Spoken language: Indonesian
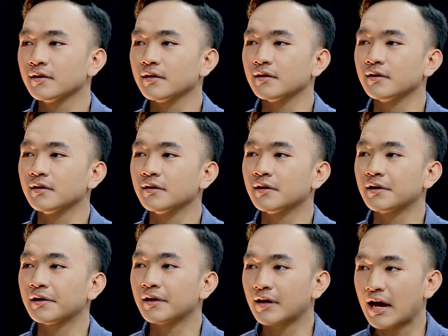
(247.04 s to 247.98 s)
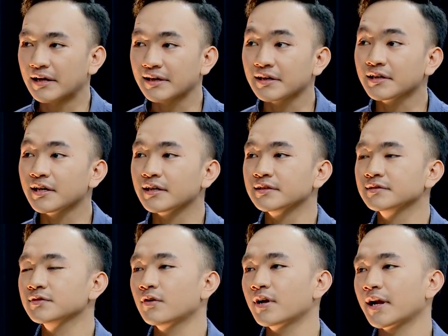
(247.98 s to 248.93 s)
uh, karirnya
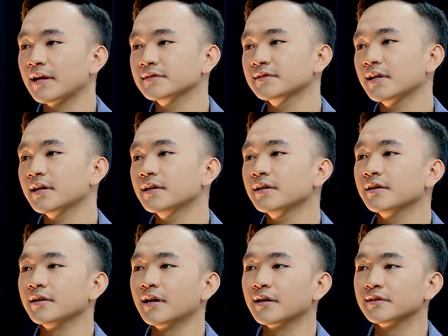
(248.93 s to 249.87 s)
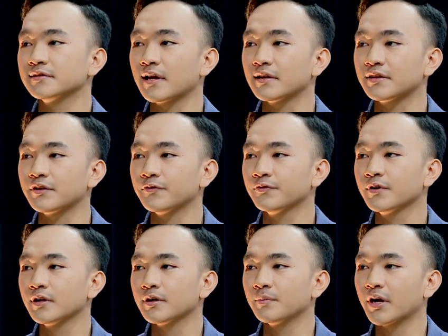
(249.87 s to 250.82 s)
seorang SN di legislatif.
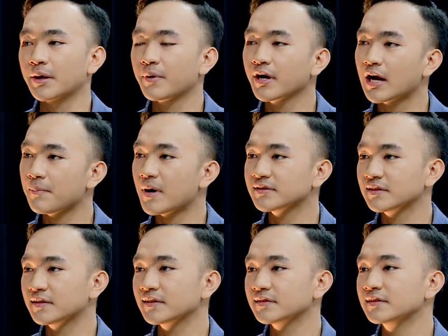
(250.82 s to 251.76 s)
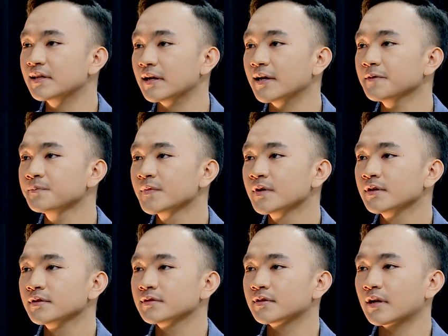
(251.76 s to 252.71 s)
Bagaimana kapasitas dia
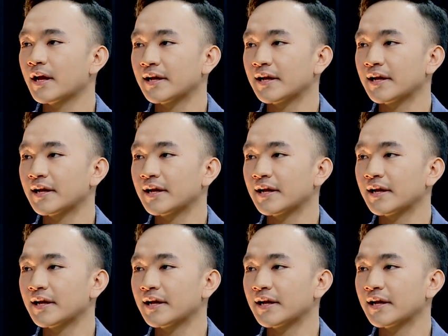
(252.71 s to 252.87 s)
setelah